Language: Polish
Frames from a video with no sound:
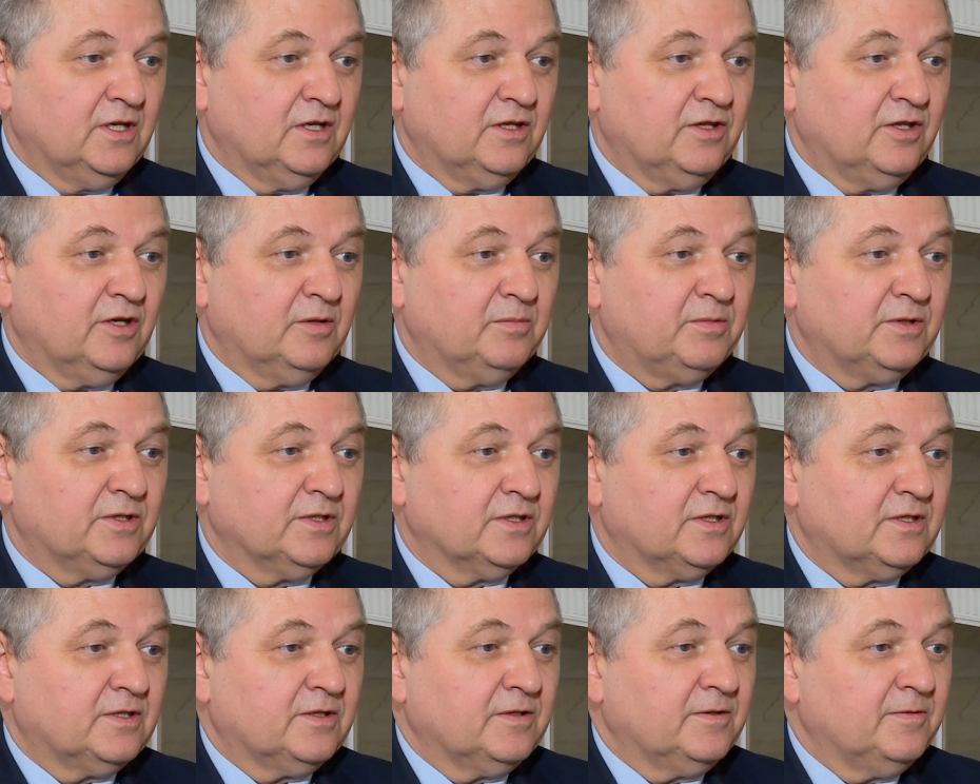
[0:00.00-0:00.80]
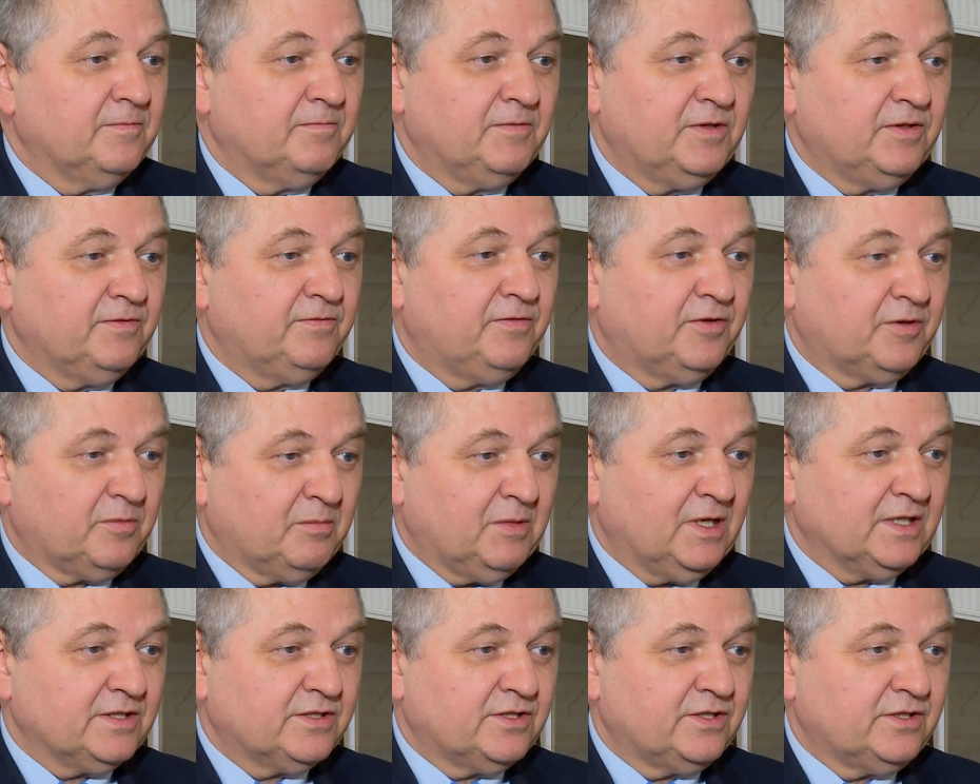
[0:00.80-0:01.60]
dobrych
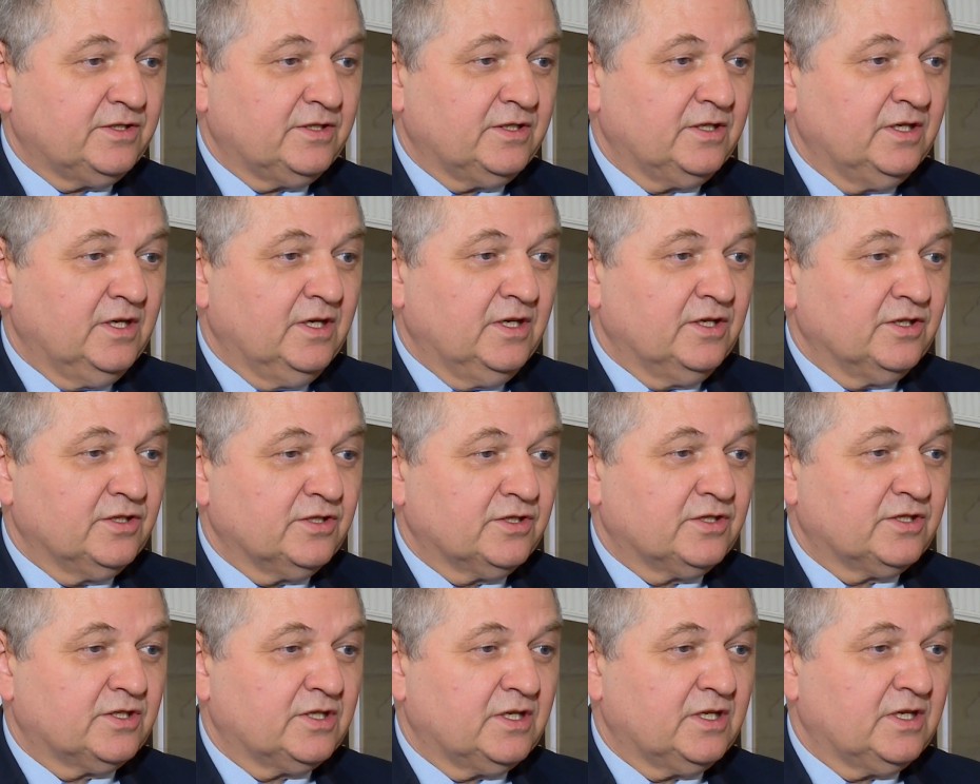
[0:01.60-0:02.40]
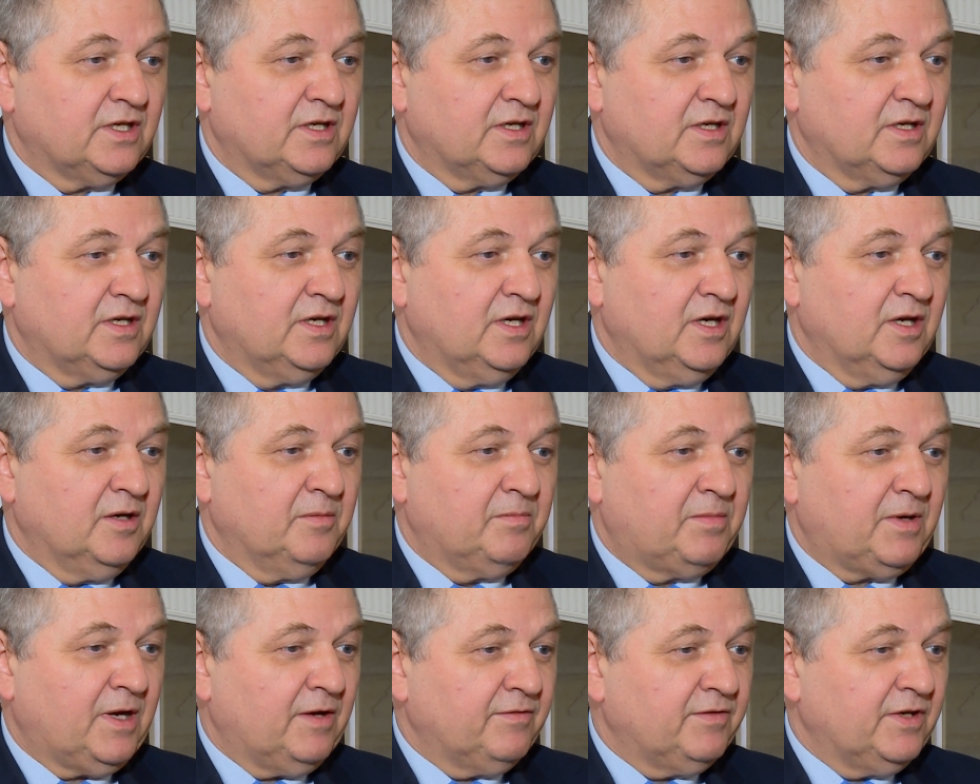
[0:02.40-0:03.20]
informacji, że
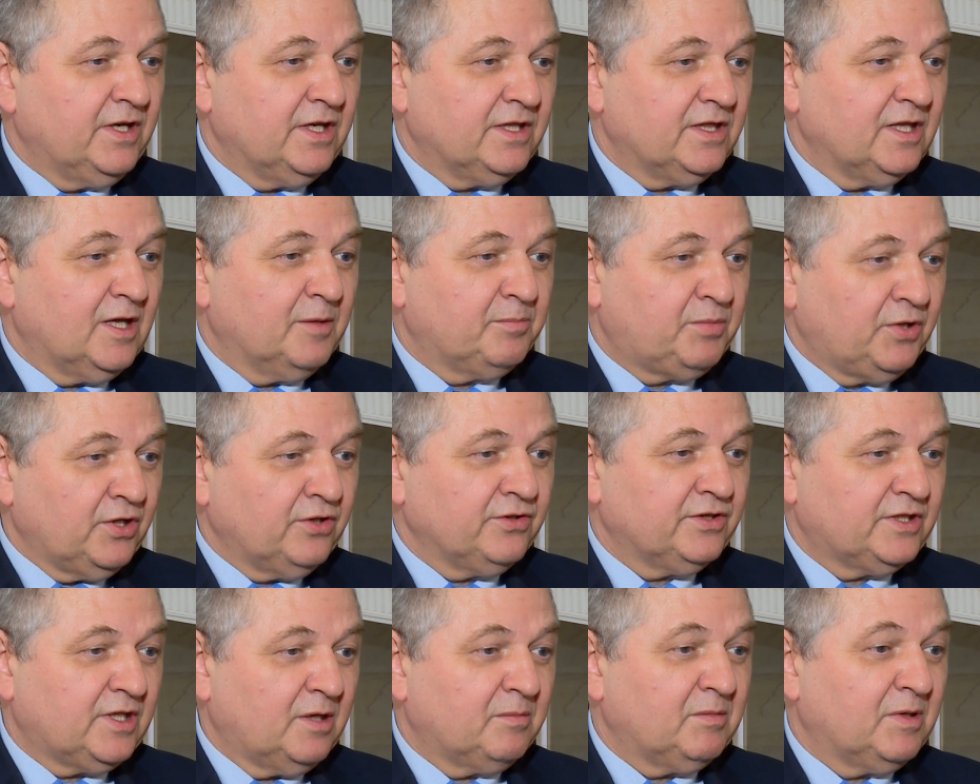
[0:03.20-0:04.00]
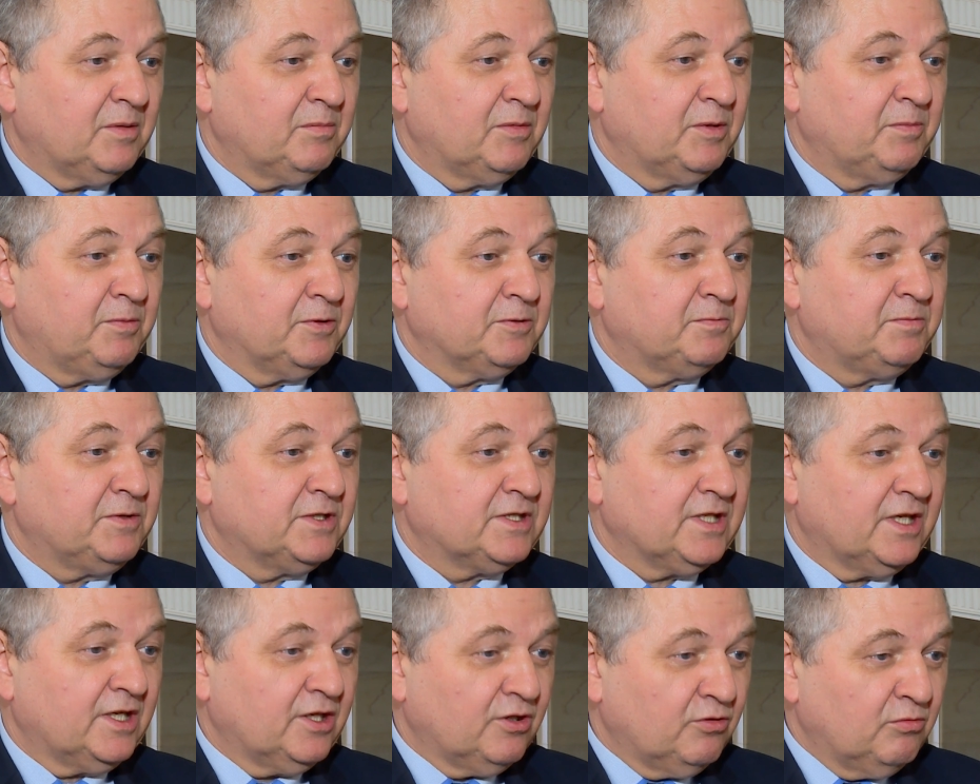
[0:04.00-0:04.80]
prawie jedna piąta mamy
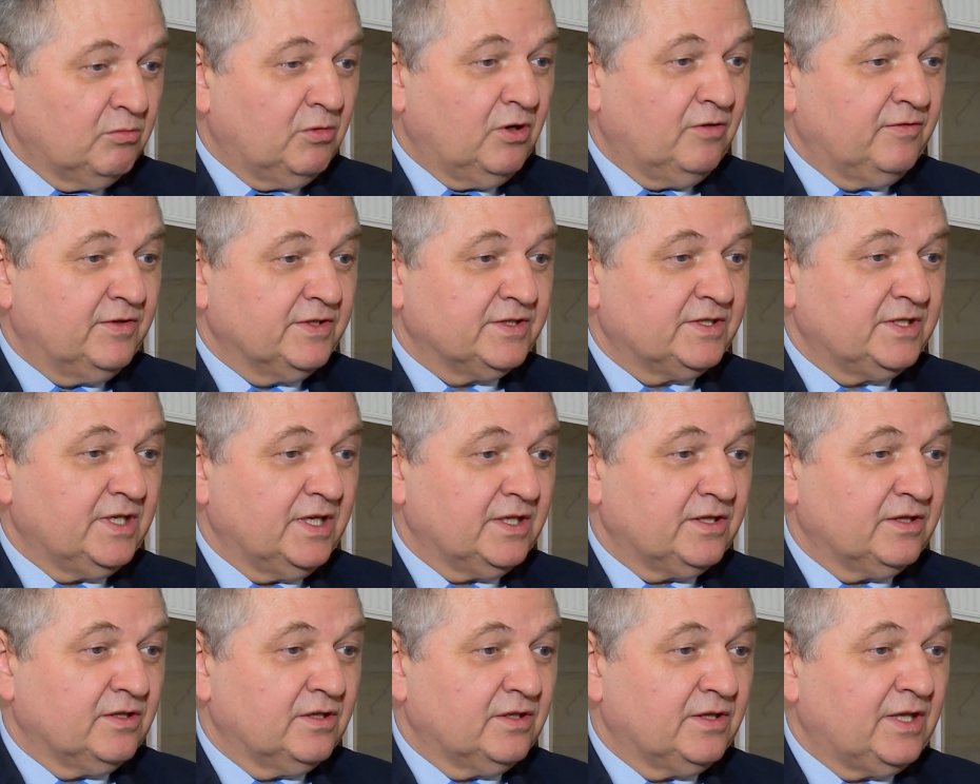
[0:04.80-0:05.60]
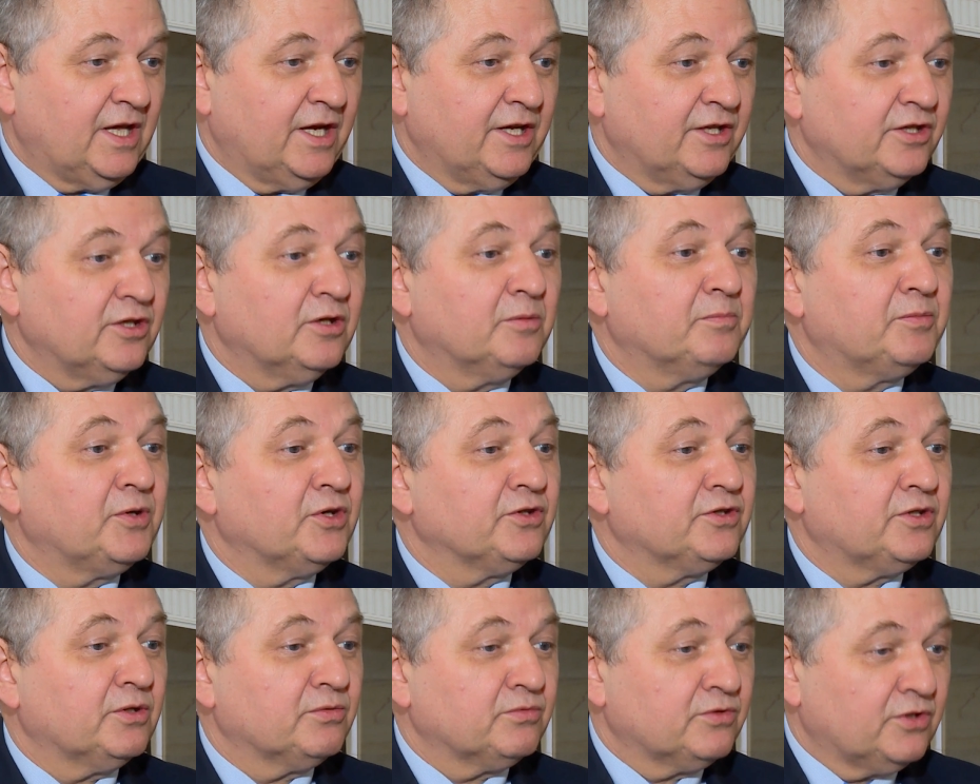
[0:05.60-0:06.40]
podpisane umowy jed, na jedną
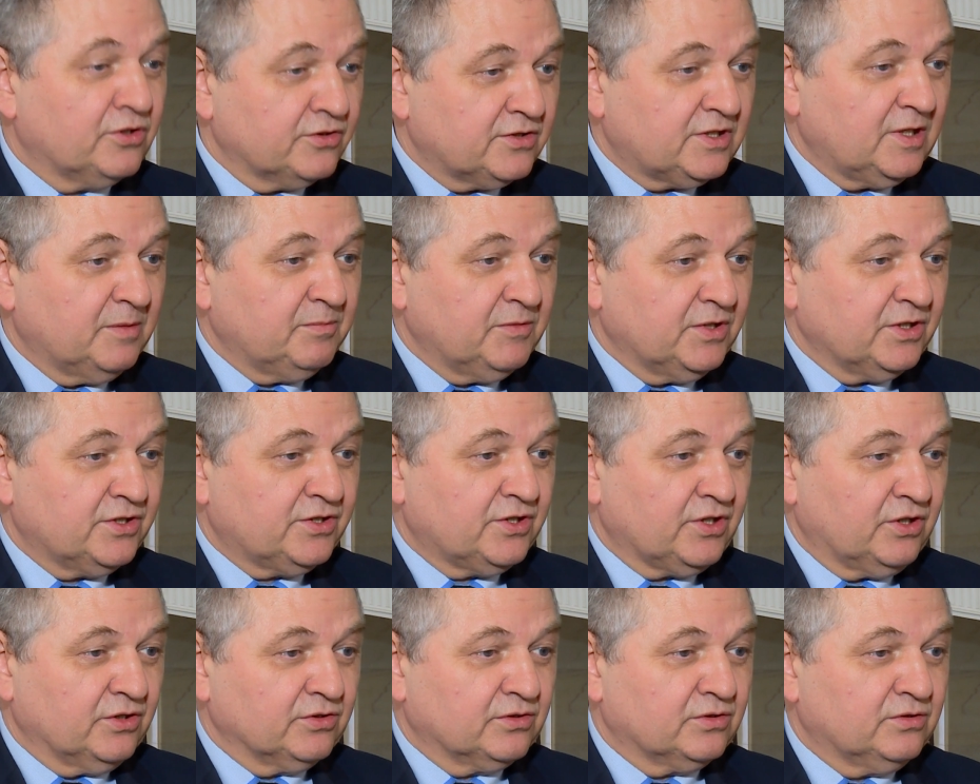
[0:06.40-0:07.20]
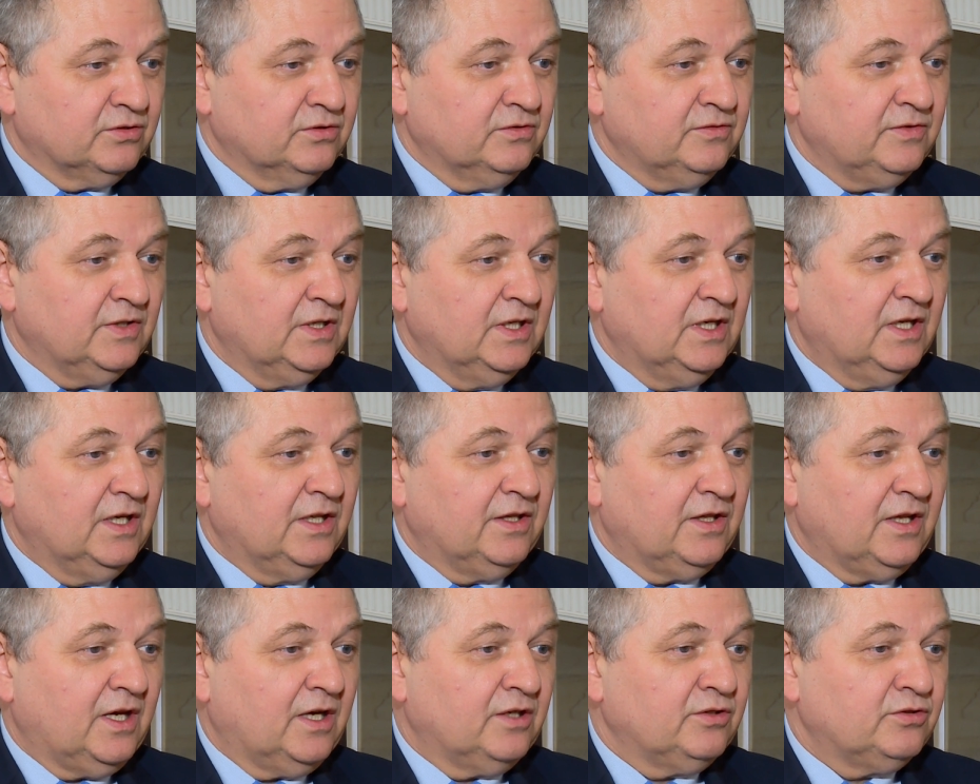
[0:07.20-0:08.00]
piątą dostępnych środków,
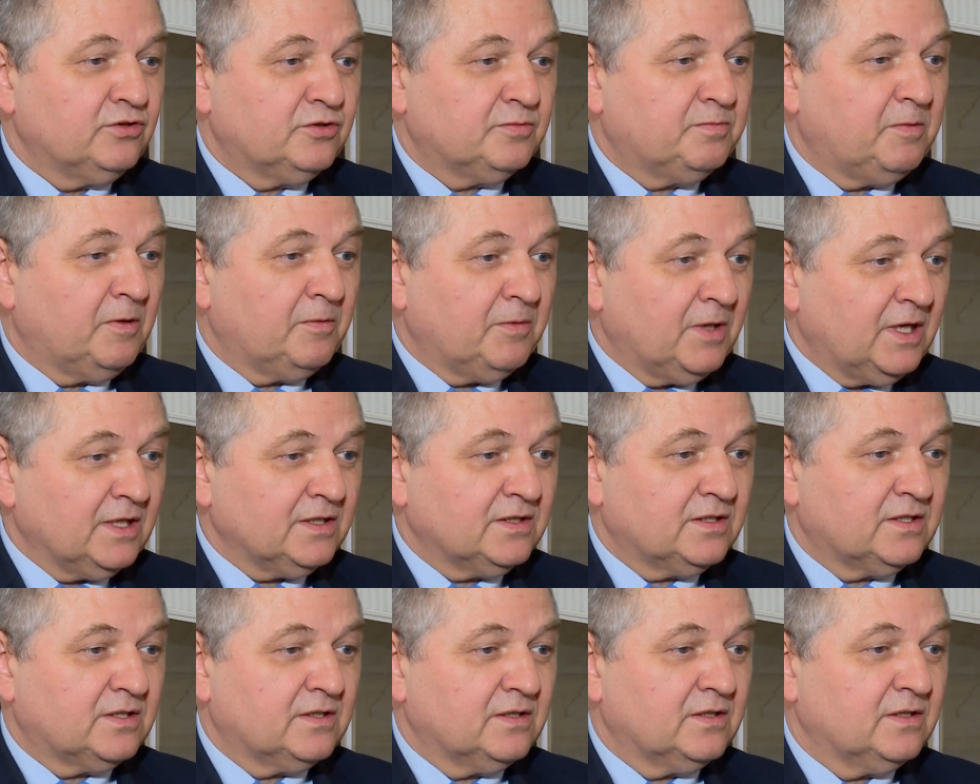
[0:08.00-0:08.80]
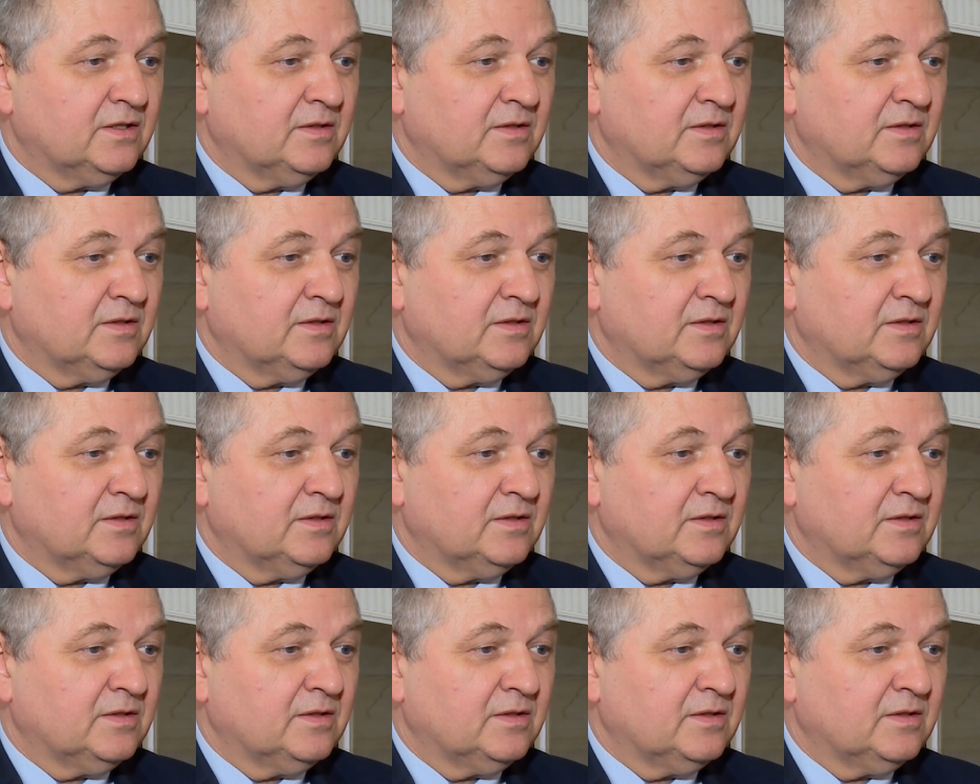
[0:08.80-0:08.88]
na no już ponad